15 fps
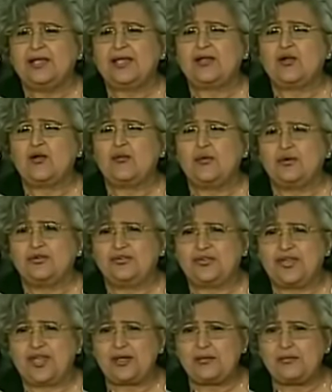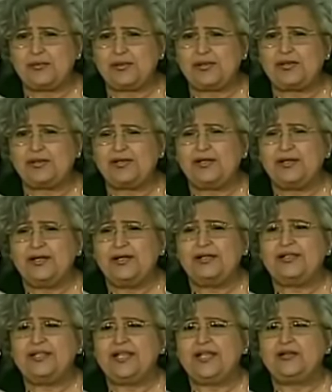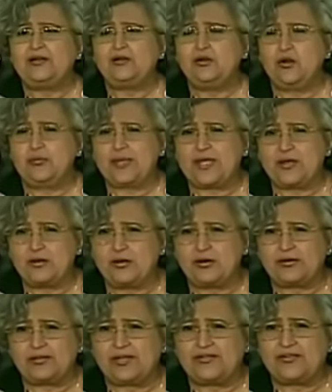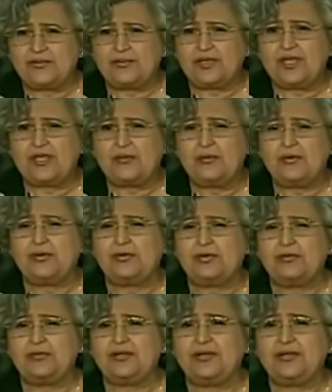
que como siempre dieron lo mejor de sí mismos de